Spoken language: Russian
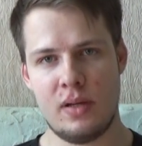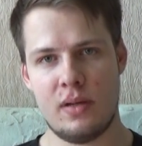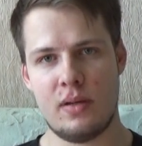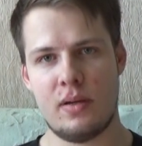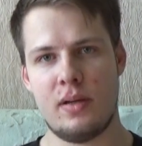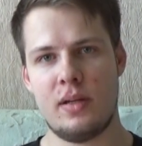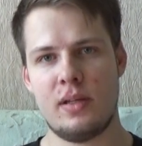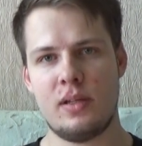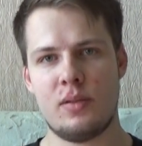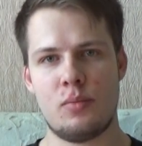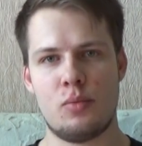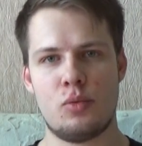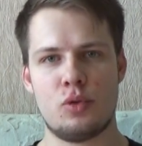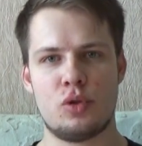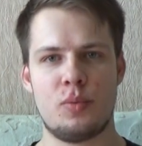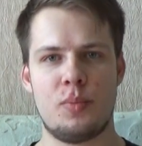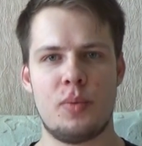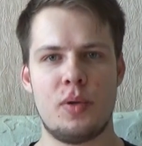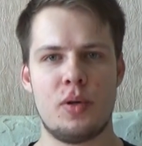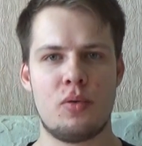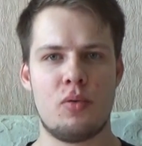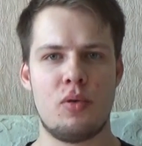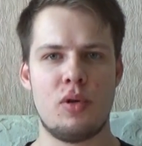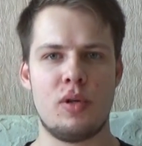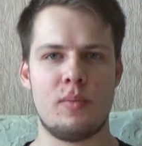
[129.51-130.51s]
А это мы уже
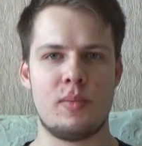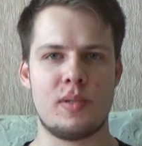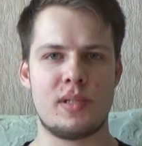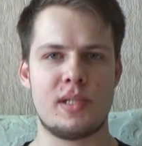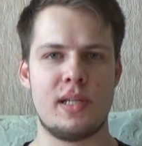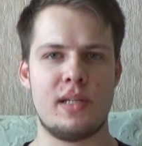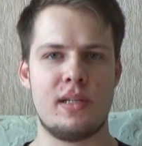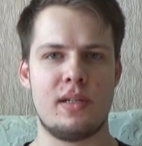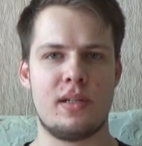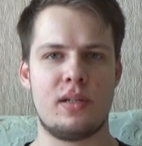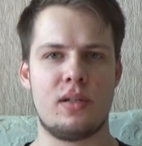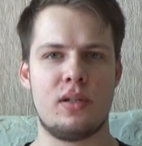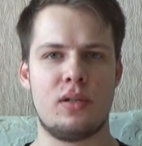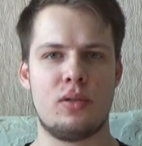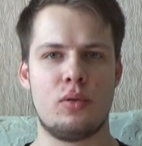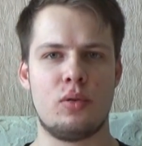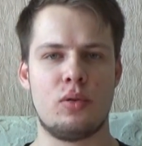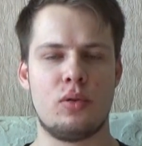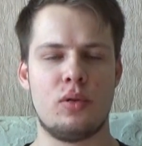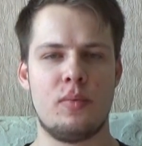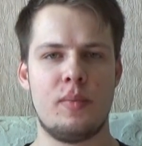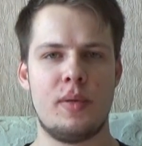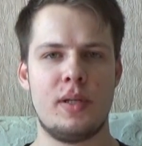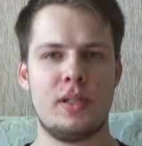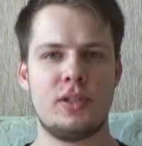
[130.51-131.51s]
переходим, кстати, к
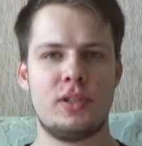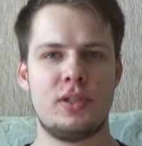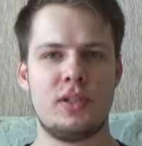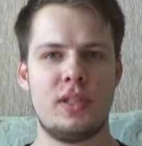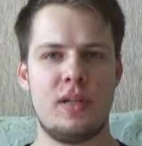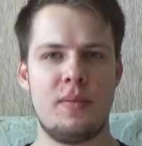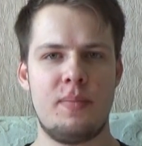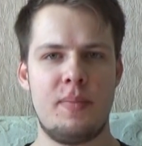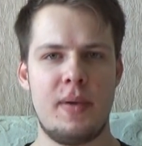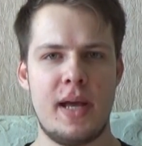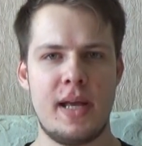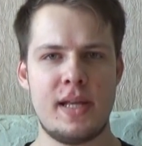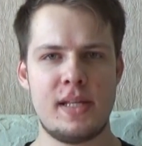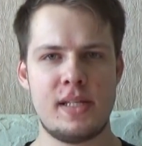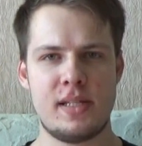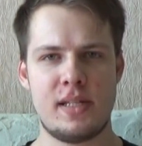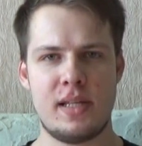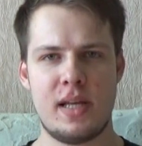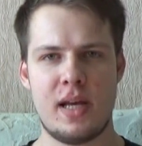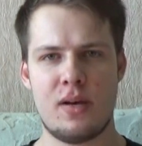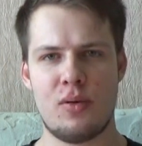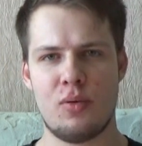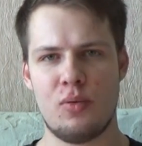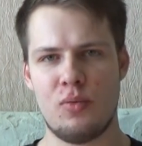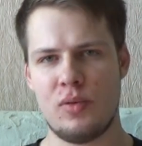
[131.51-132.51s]
Total меньше 3.5.
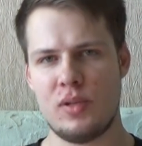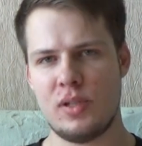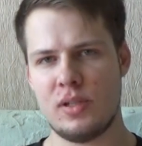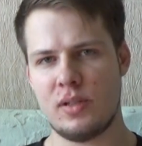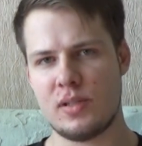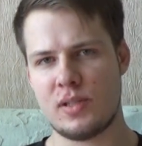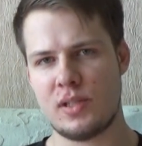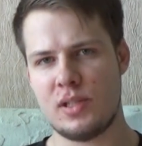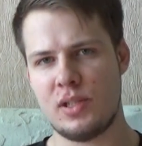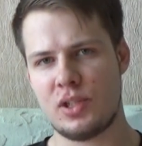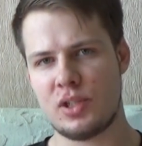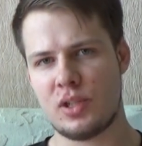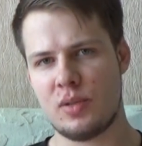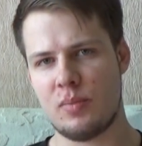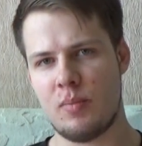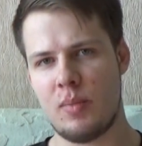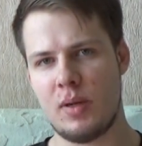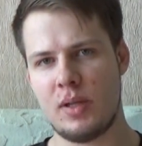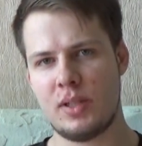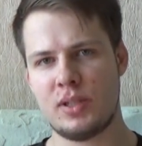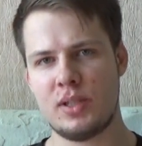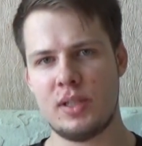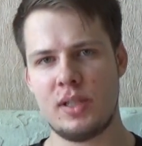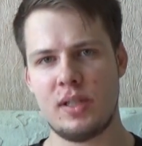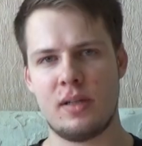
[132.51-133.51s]
Я увидел слишком
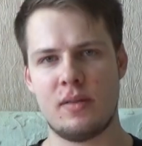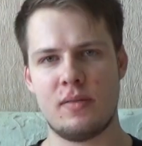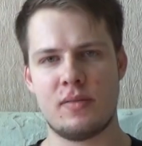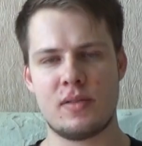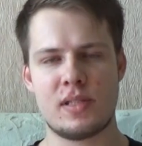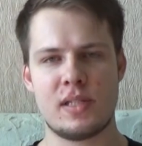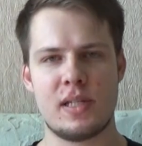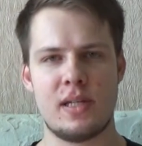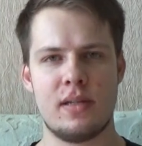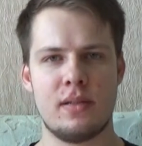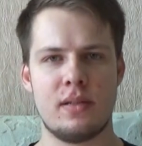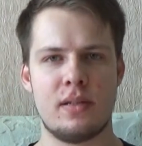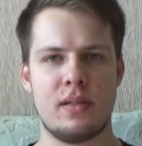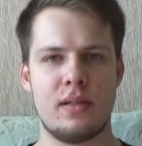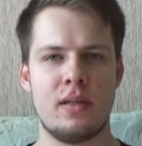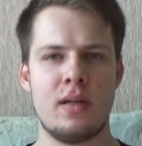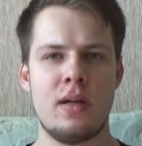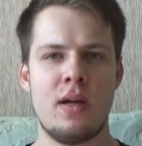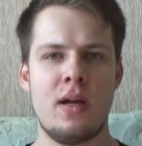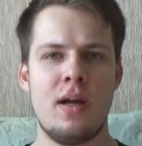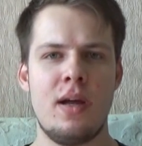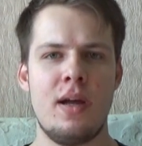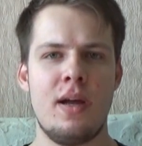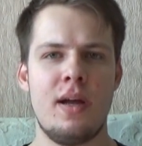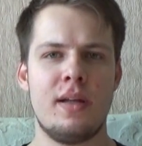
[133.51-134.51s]
большие коэффициенты
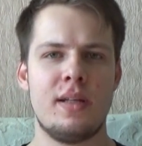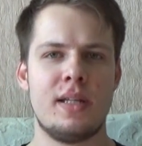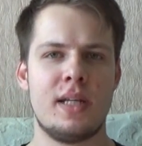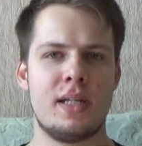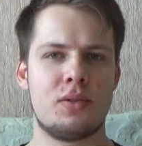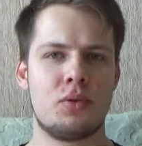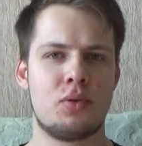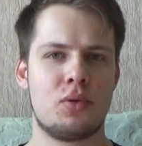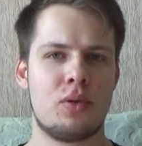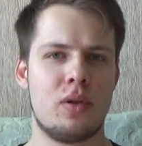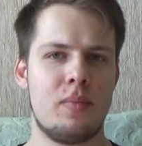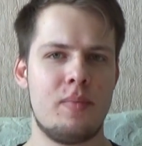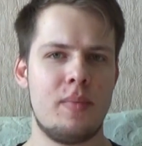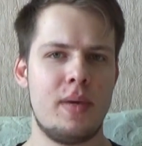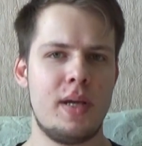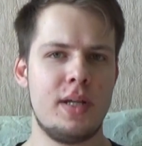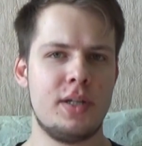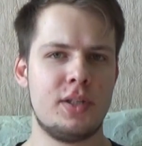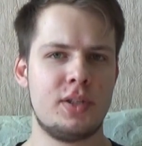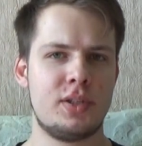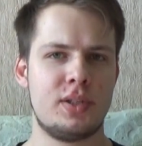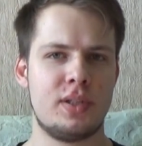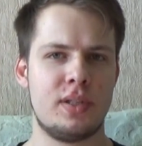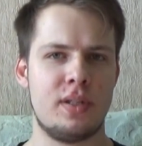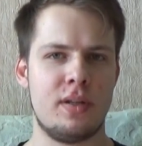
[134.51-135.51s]
на Total
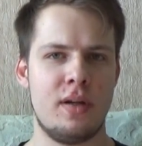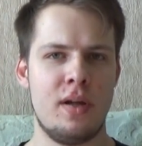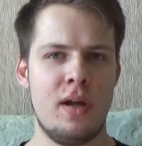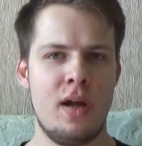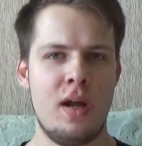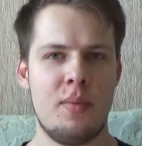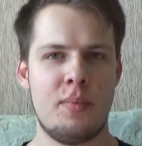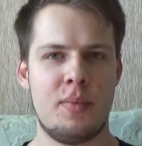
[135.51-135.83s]
меньше.